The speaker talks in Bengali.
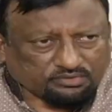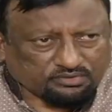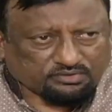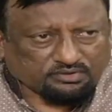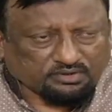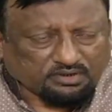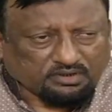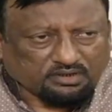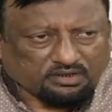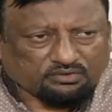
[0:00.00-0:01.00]
উদ্যোগ
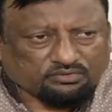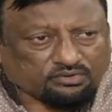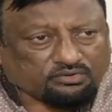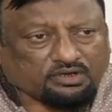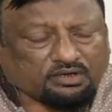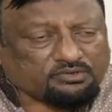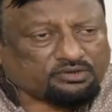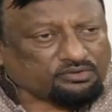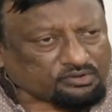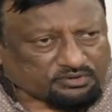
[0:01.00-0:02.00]
এই উদ্যোগকে আমি
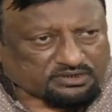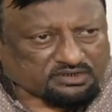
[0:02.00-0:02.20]
ধন্যবাদ